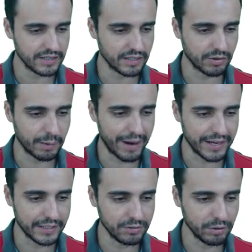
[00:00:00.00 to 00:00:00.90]
Então,
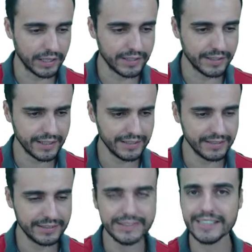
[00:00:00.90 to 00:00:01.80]
gabarito, letra
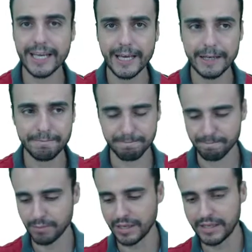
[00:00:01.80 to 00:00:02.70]
E.
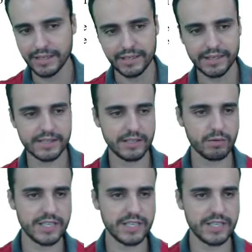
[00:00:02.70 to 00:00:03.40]
Questão